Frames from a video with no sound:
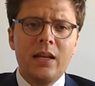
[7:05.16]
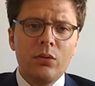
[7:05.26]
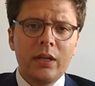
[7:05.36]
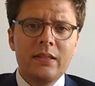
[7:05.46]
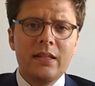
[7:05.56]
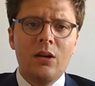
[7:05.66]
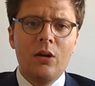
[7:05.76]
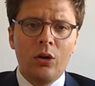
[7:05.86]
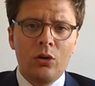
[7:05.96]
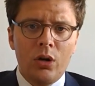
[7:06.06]

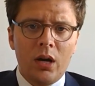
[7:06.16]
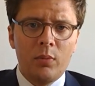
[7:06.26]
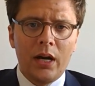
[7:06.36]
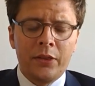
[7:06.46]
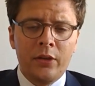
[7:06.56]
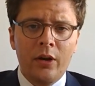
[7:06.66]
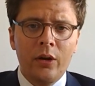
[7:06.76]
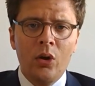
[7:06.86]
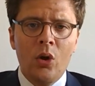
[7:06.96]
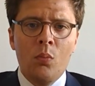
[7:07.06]
sécuriser leurs
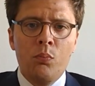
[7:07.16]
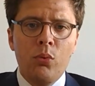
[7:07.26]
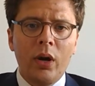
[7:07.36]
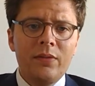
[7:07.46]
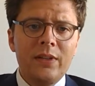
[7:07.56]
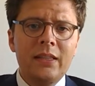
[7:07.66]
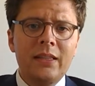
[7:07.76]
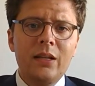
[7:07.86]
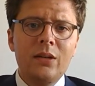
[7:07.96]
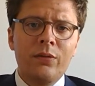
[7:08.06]
collaborateurs pour
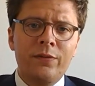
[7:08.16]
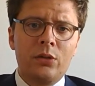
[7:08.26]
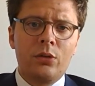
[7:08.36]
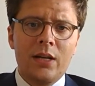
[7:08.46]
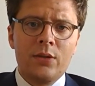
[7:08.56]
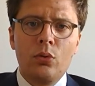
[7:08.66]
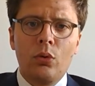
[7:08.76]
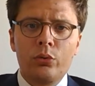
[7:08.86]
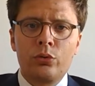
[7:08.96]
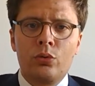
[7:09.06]
éviter en fait que
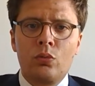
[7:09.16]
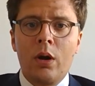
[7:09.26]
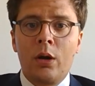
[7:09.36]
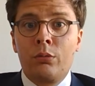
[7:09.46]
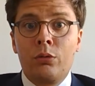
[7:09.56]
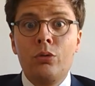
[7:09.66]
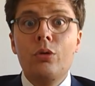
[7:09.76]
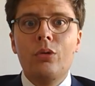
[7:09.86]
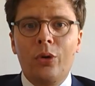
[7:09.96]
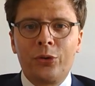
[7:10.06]
l'assurance ne soit
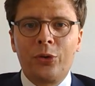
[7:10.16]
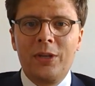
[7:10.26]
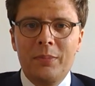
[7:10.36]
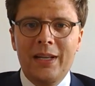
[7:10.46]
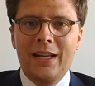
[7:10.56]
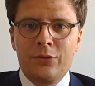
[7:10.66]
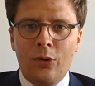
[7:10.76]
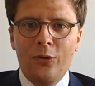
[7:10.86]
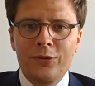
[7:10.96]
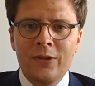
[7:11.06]
que entre guillemets de
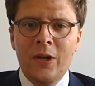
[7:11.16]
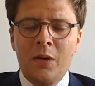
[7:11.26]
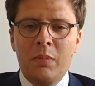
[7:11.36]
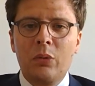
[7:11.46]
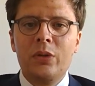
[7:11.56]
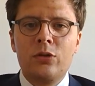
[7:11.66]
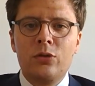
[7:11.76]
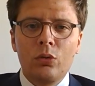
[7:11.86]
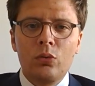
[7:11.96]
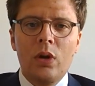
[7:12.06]
l'assurance, mais on est
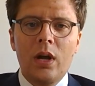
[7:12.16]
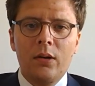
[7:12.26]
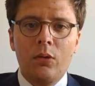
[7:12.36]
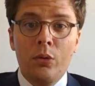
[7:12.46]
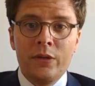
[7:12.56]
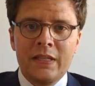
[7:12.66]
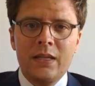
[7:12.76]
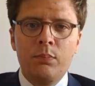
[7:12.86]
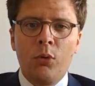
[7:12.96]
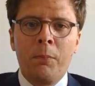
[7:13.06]
surtout là
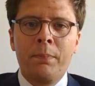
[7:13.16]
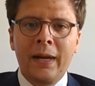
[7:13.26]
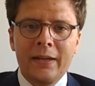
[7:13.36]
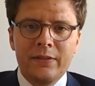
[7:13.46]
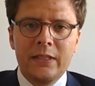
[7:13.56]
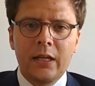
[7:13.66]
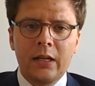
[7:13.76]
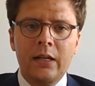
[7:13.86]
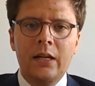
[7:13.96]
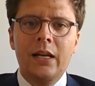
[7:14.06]
aussi pour
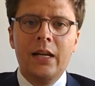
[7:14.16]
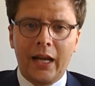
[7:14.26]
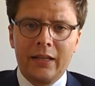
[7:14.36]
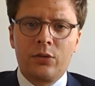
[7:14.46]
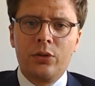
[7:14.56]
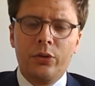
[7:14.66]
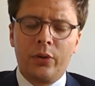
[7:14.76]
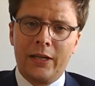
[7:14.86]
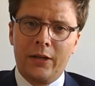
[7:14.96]
prévenir les risques de